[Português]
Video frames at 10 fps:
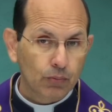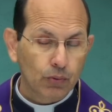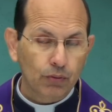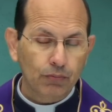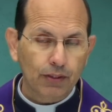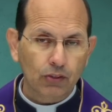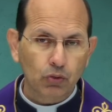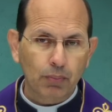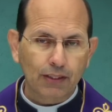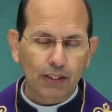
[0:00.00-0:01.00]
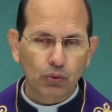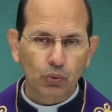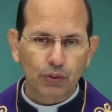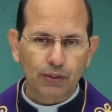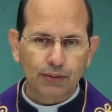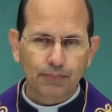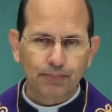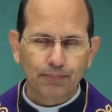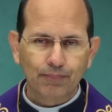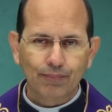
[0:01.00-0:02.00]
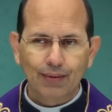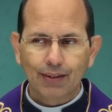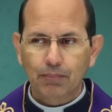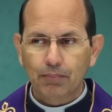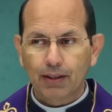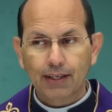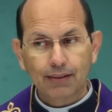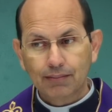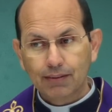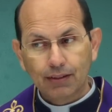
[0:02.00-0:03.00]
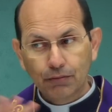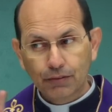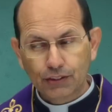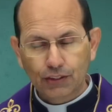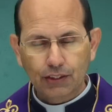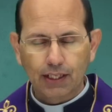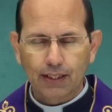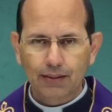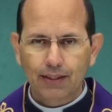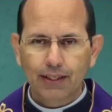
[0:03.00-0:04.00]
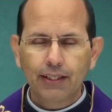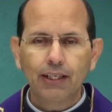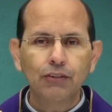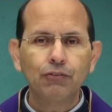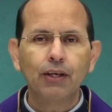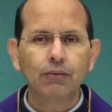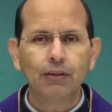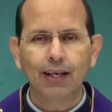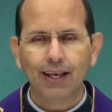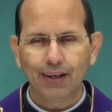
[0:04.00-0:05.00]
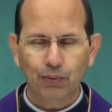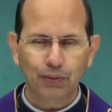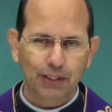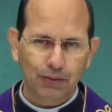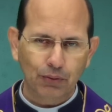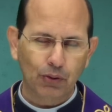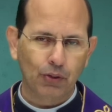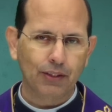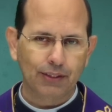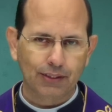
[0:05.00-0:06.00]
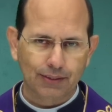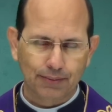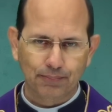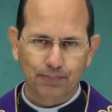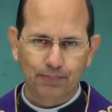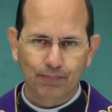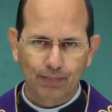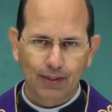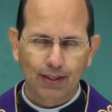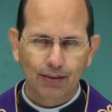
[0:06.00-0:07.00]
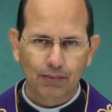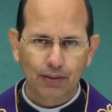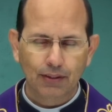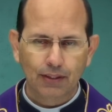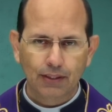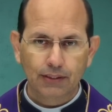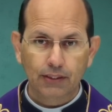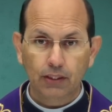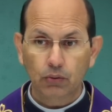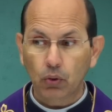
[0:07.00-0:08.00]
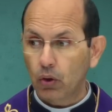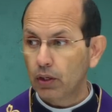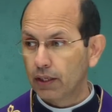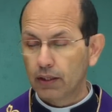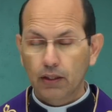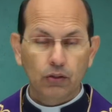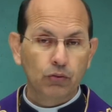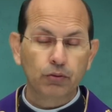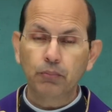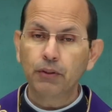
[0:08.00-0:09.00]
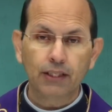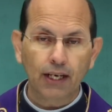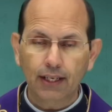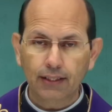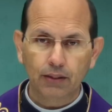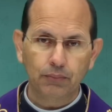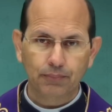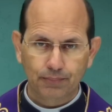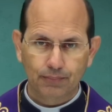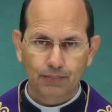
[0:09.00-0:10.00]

foram enviados batedores para investigar e eles vieram de lá contando lorotas, né? dizendo: Olha, não vamos entrar lá não.